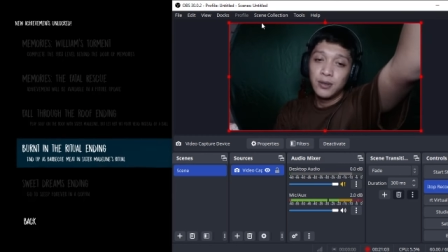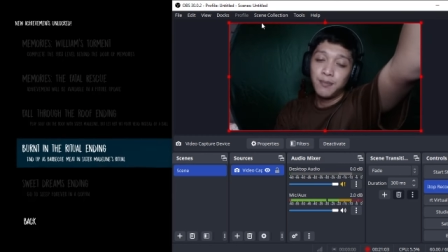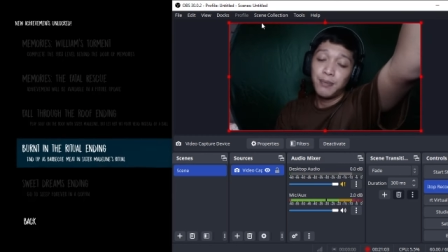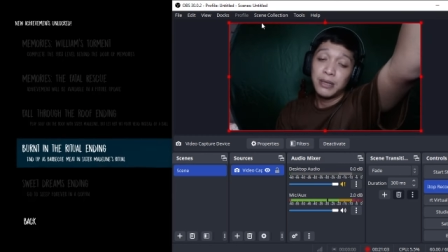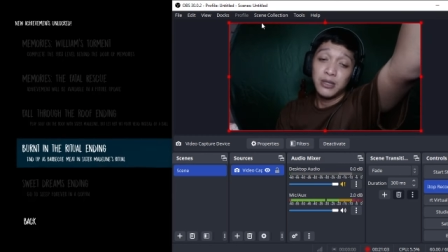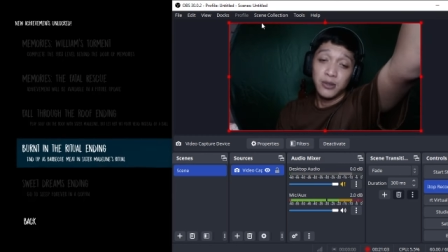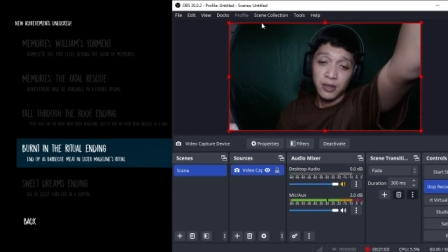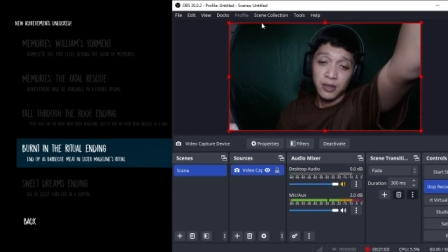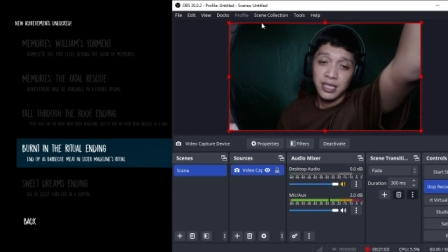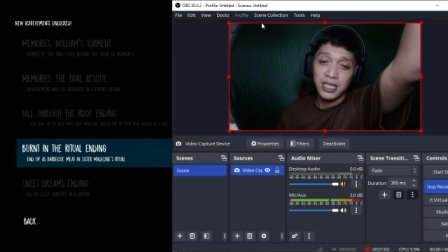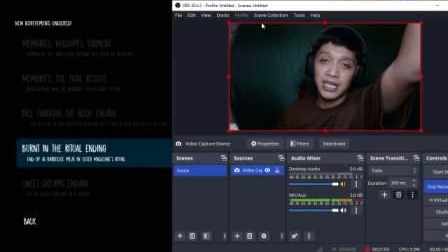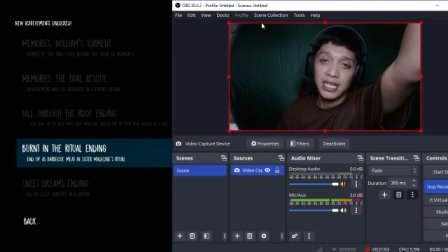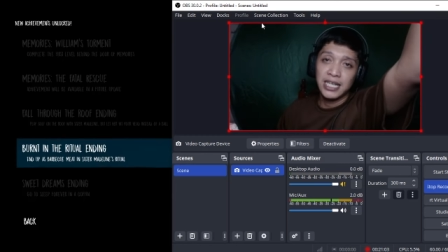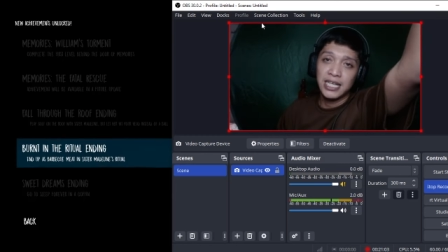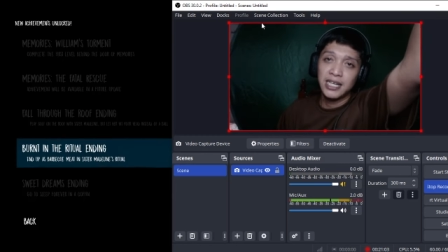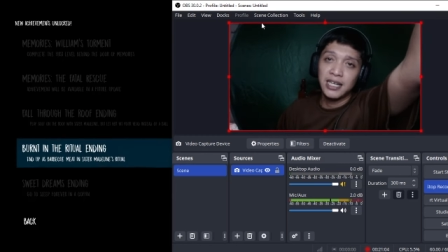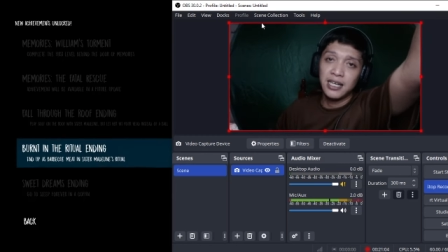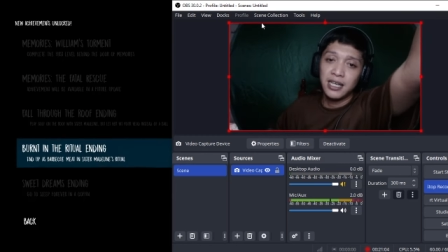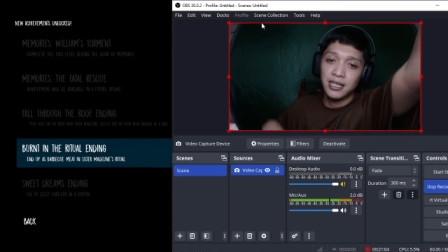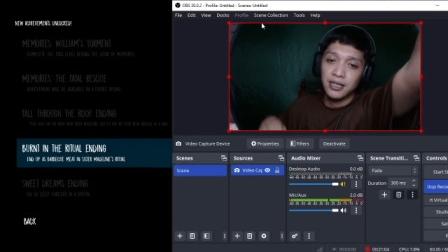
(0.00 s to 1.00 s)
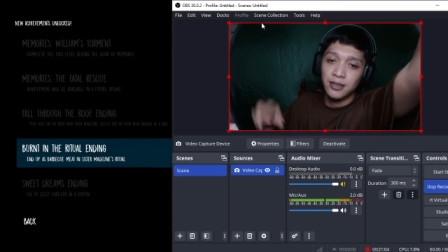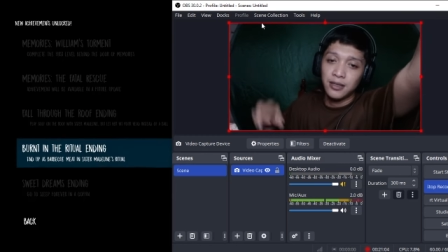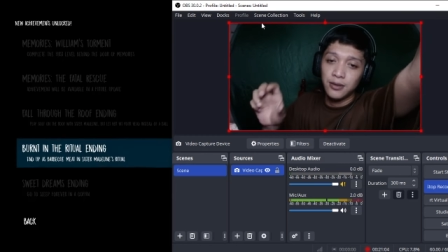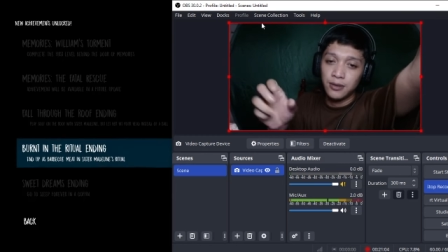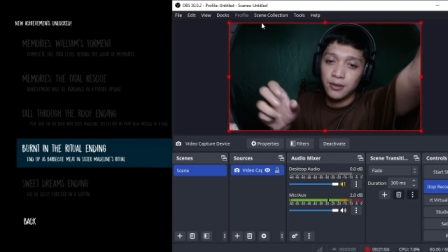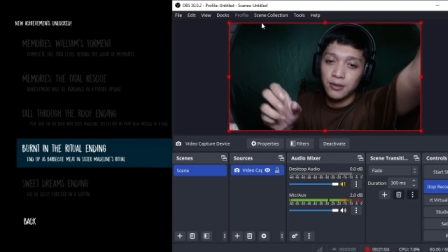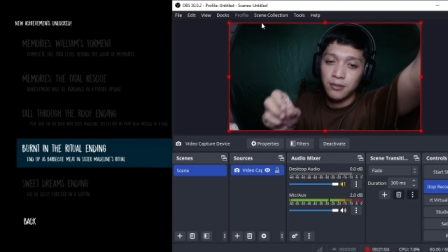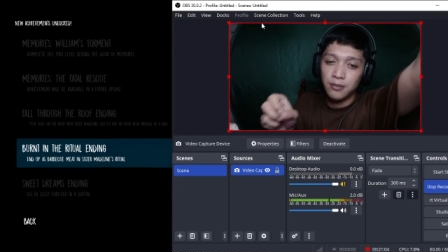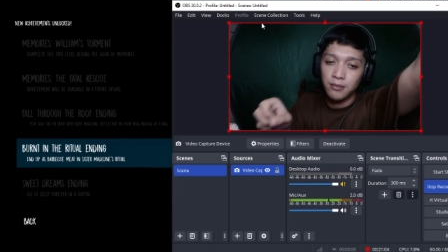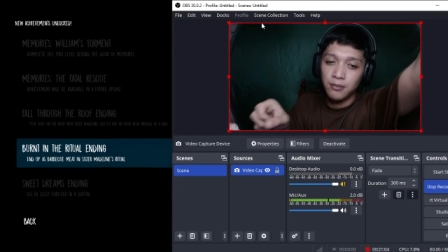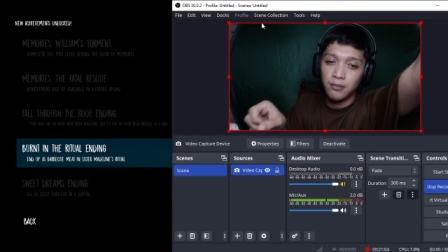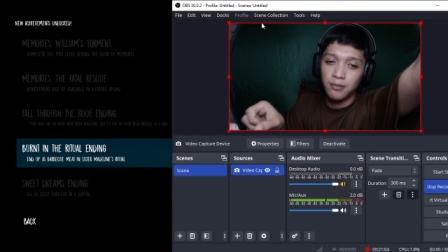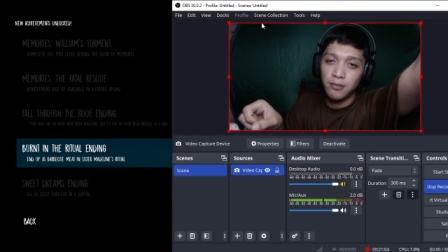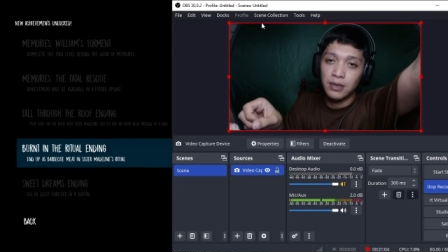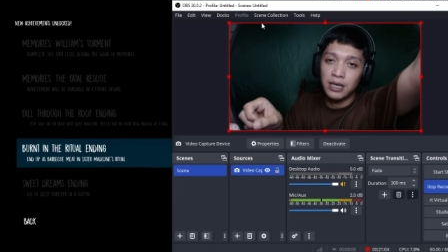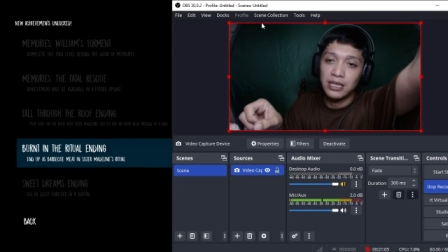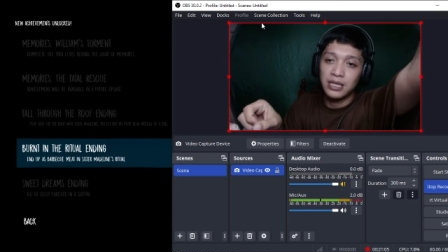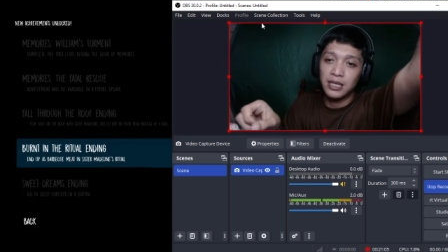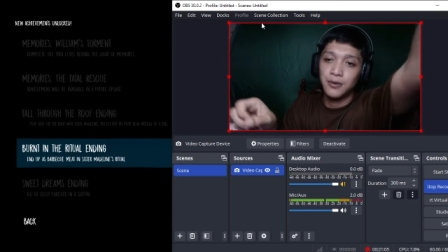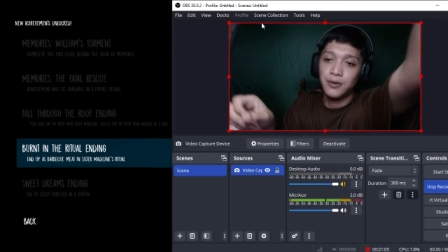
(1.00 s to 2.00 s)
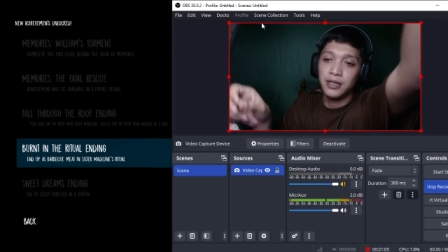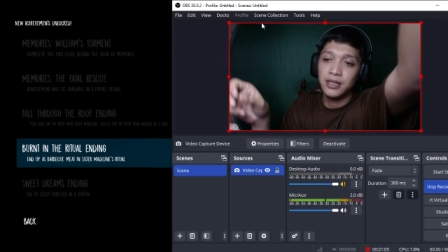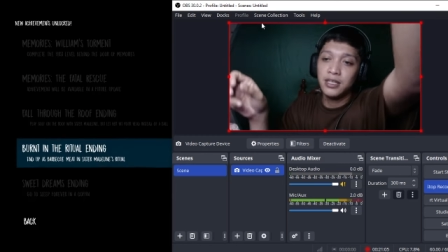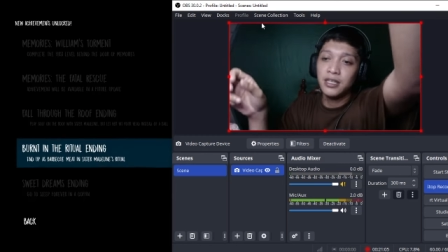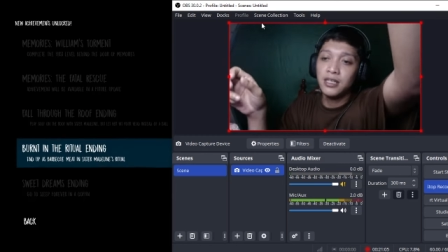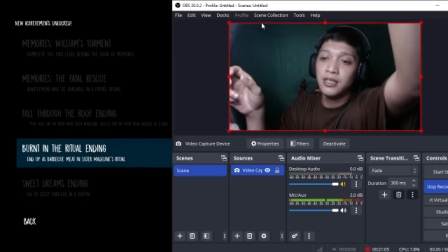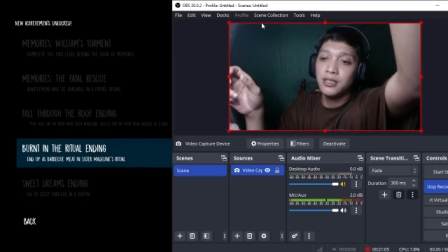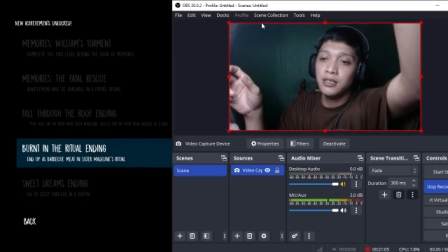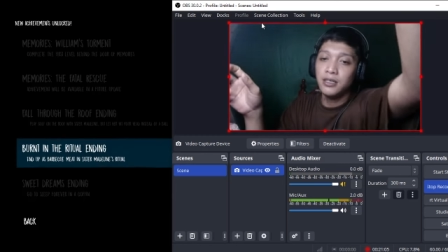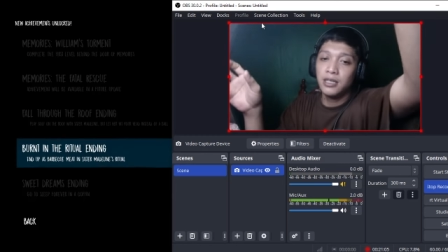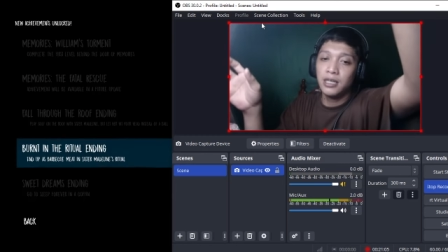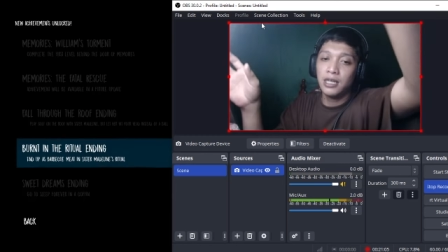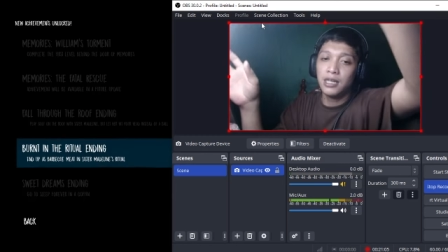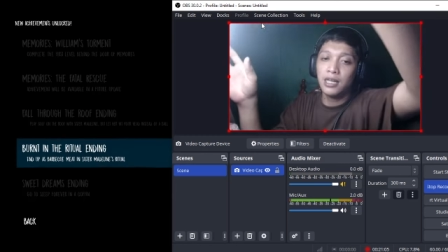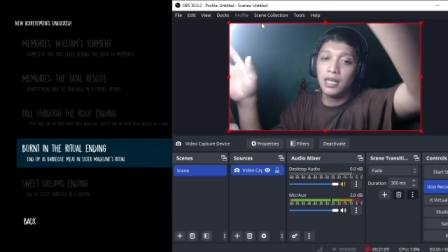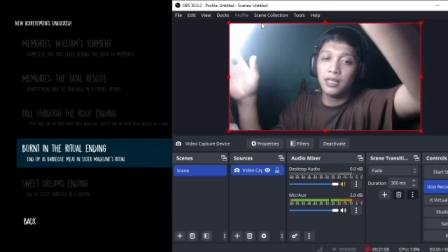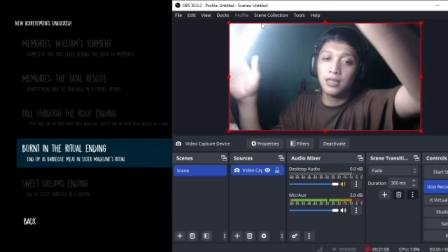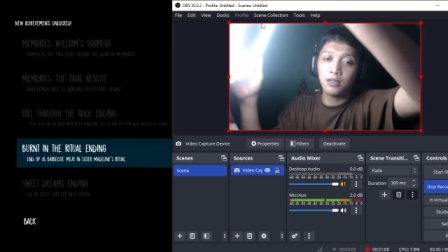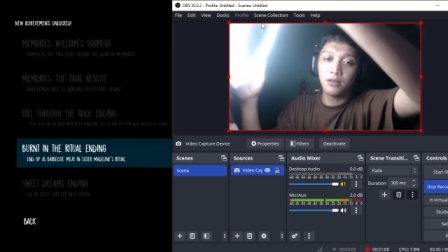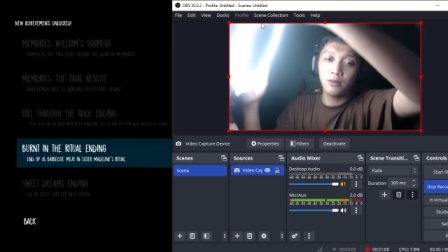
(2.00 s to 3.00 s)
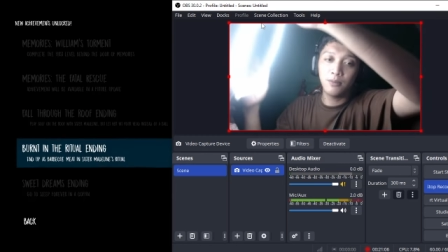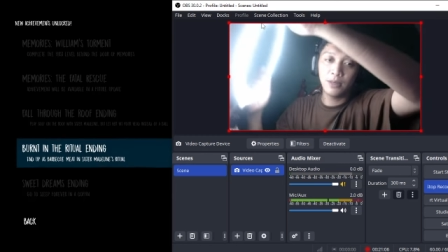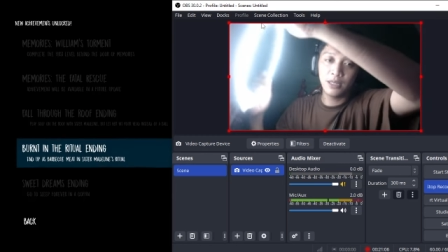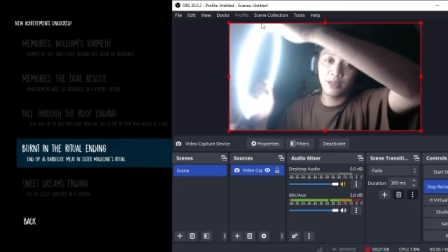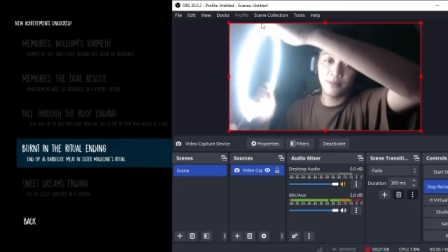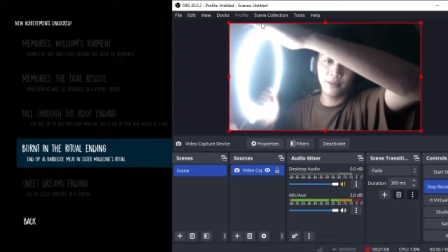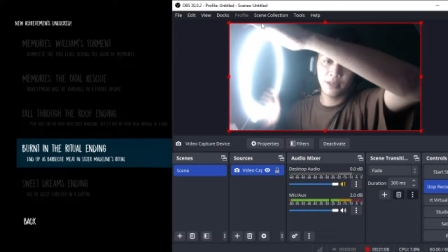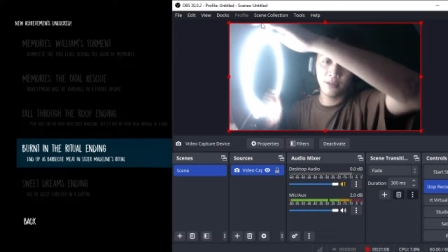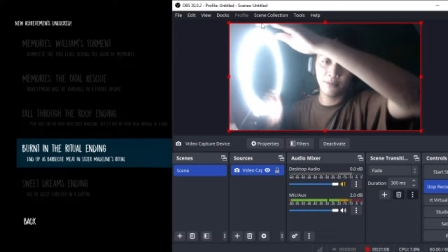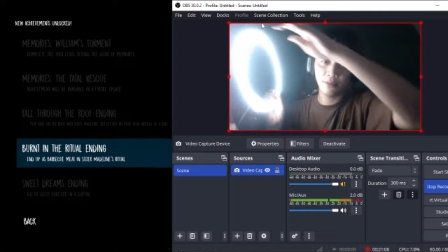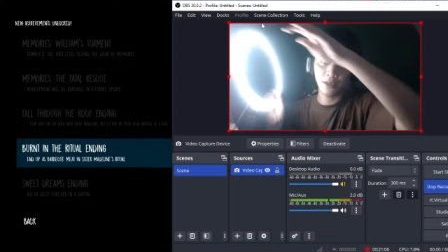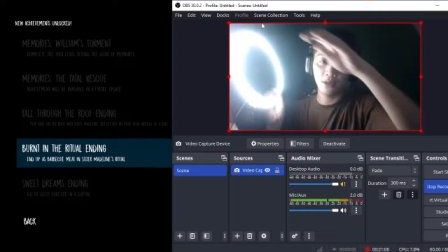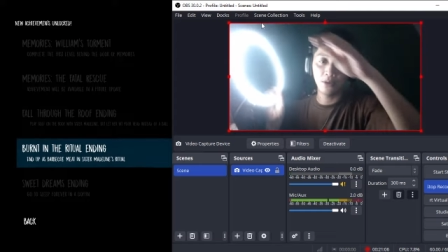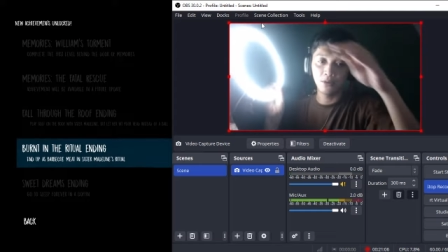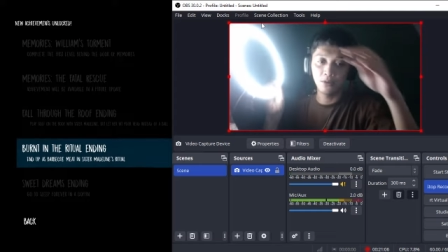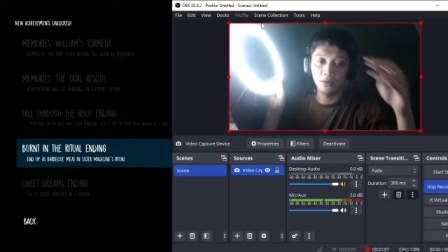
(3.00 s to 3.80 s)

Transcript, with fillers: patungan ng ring light, yung katawan. Tingnan nyo yung ring light ko ba naman ba, oh.